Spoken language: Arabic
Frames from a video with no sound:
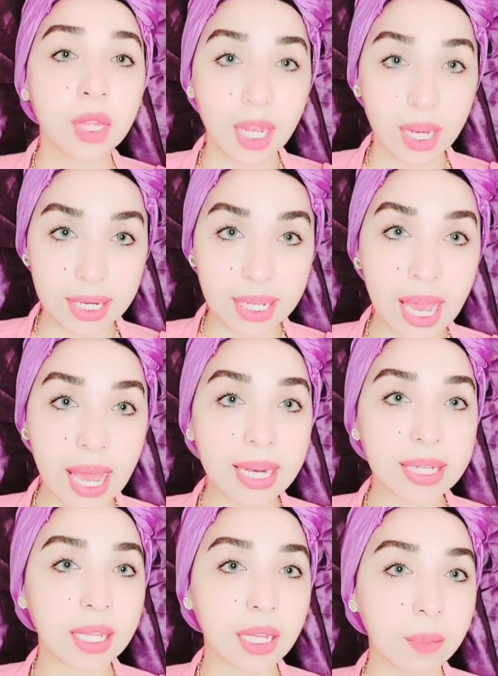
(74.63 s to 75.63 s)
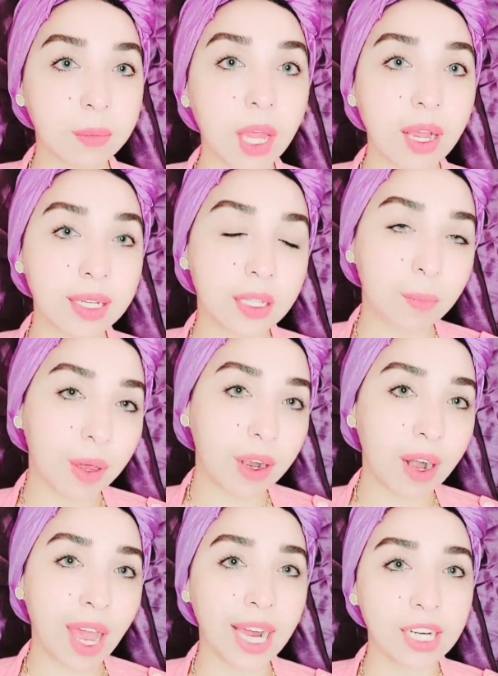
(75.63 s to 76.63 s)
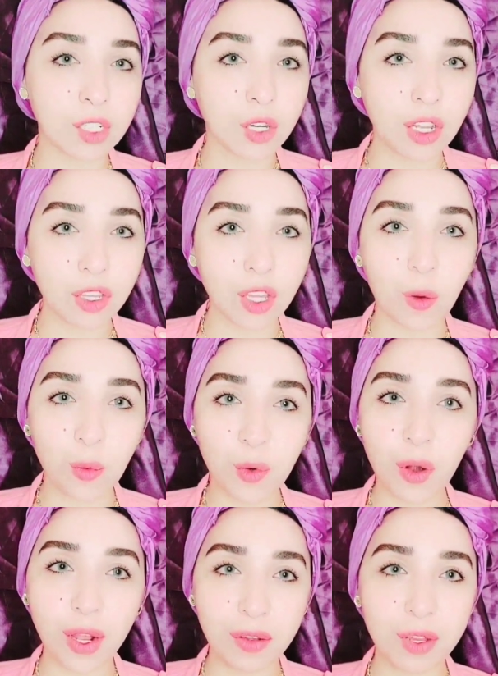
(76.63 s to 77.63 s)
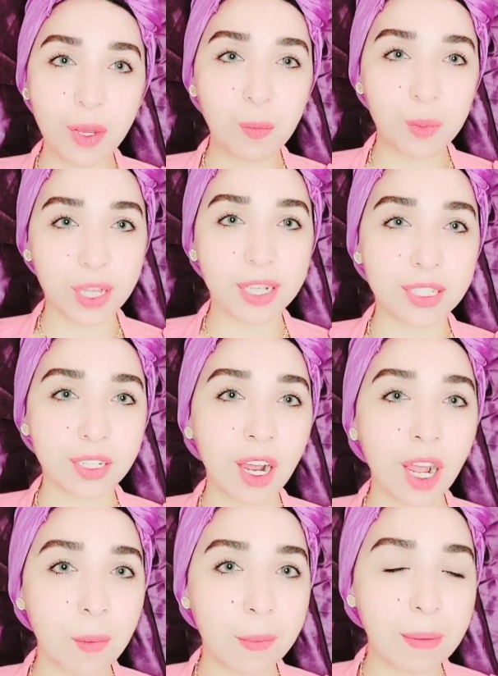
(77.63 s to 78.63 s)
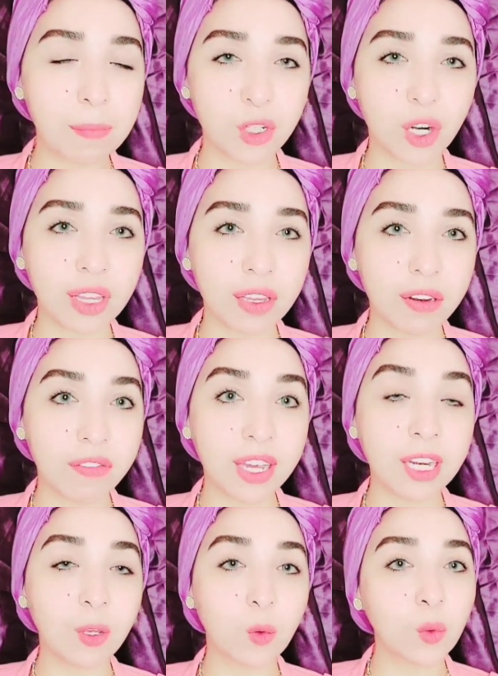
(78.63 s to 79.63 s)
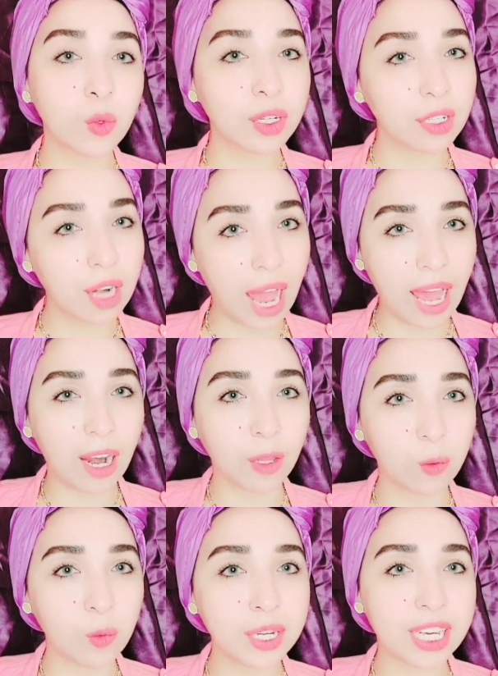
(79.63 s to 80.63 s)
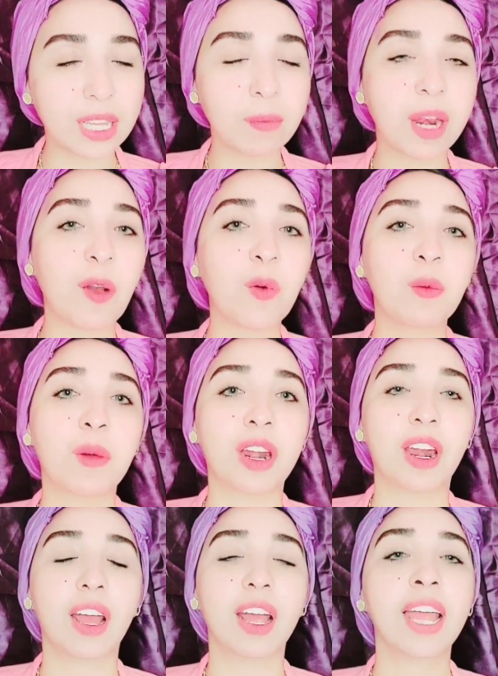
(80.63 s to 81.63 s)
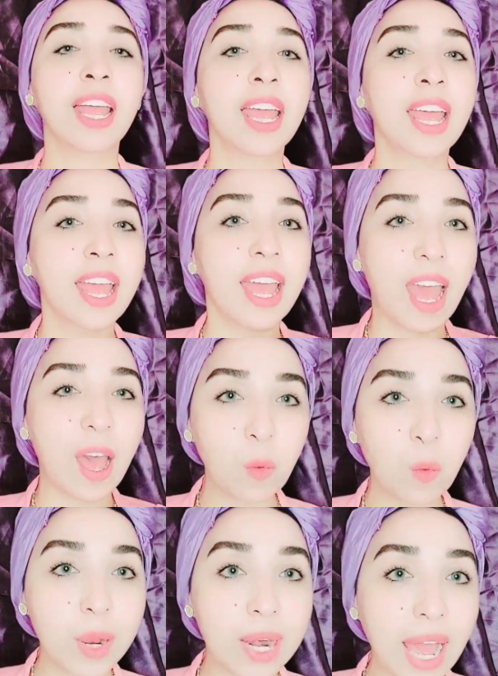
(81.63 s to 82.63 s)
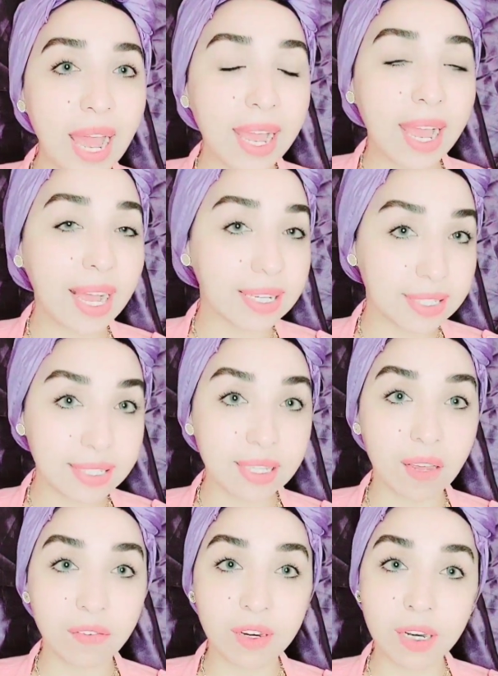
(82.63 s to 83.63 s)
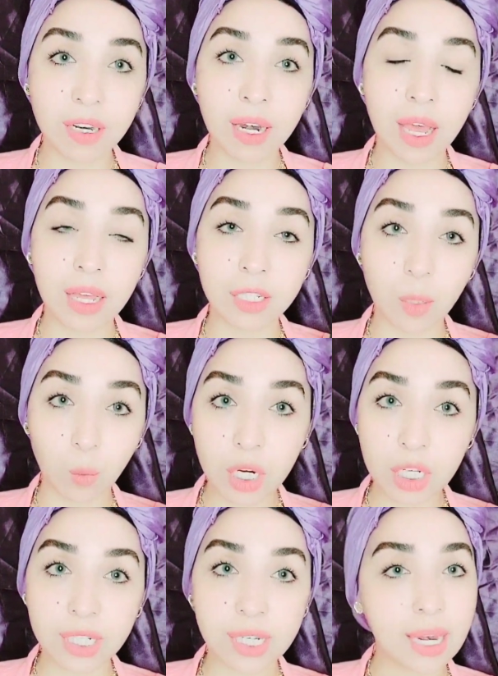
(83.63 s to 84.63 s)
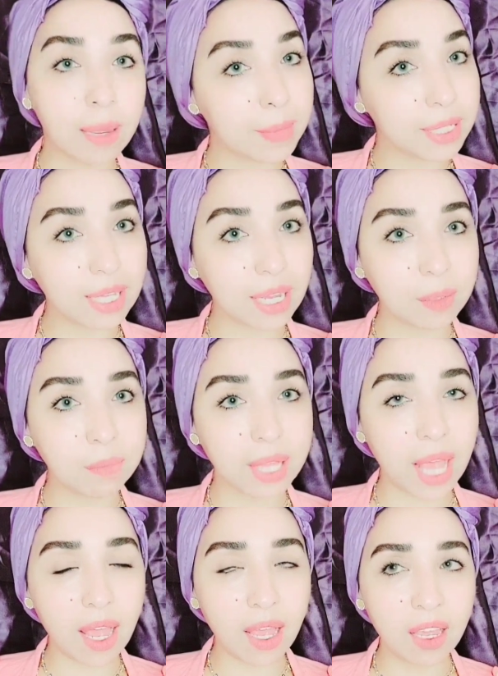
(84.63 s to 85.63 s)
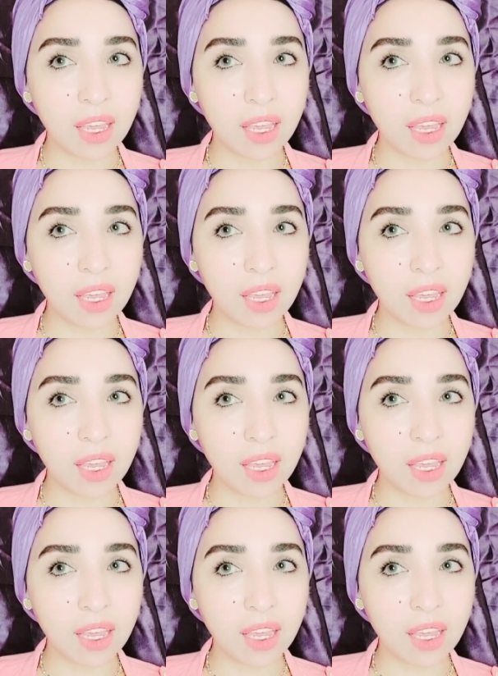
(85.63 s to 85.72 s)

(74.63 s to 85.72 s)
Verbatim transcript: ليها انا استخدمتها كذا مره علشان اقدر اقول رايي فيها بمنتهى الصراحه ما بحبش رد الفعل يكون على طول كده من اول مره اول حاجه حسيتها في الصابونه دي لما استخدمتها